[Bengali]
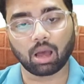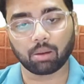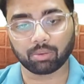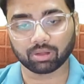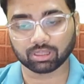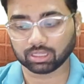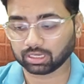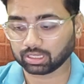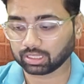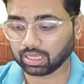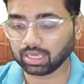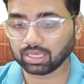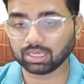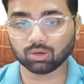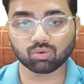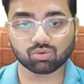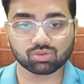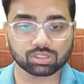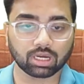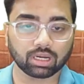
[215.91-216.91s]
আমাদেরকে
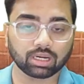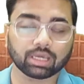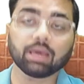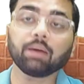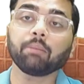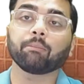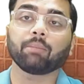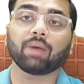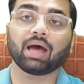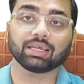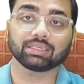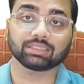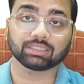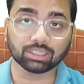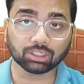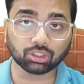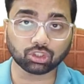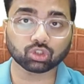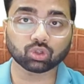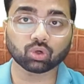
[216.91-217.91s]
ইউজারকে
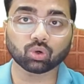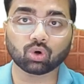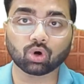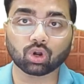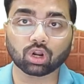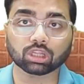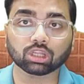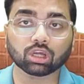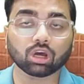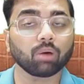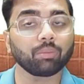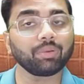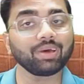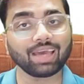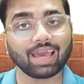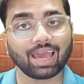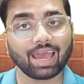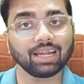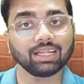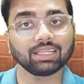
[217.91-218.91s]
মেসেজ শো করাতে হবে
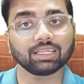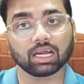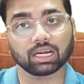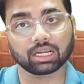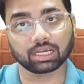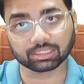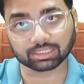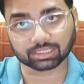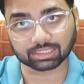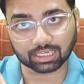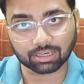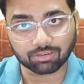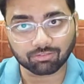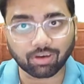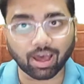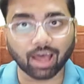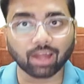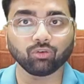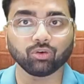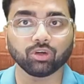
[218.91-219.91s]
অ্যান্ড তার কাছ থেকে
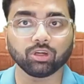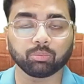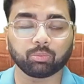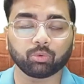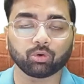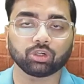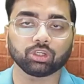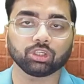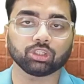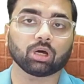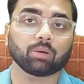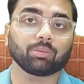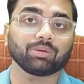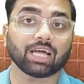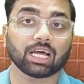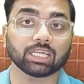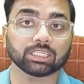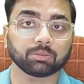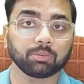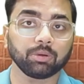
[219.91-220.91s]
ভ্যালু ইনপুট নিতে হবে
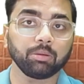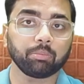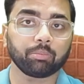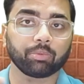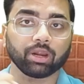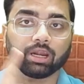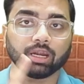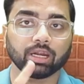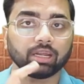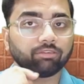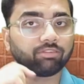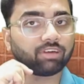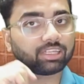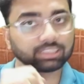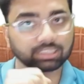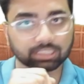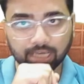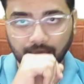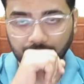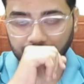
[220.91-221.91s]
দ্যাটস মিন প্রিন্টেভ
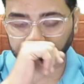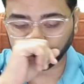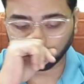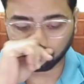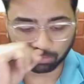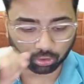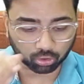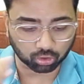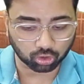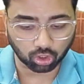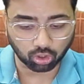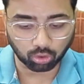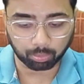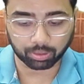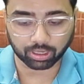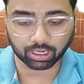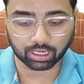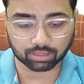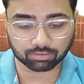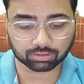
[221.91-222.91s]
অ্যান্ড স্ক্যানের তো চলো
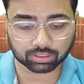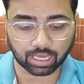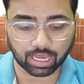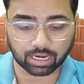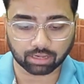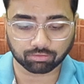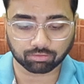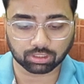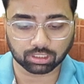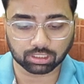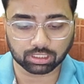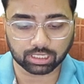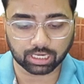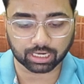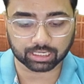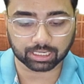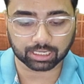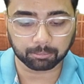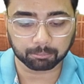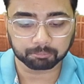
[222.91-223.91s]
প্রিন্টেভ স্ক্যানের দিয়ে দিই
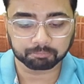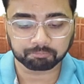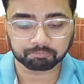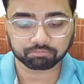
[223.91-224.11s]
একটা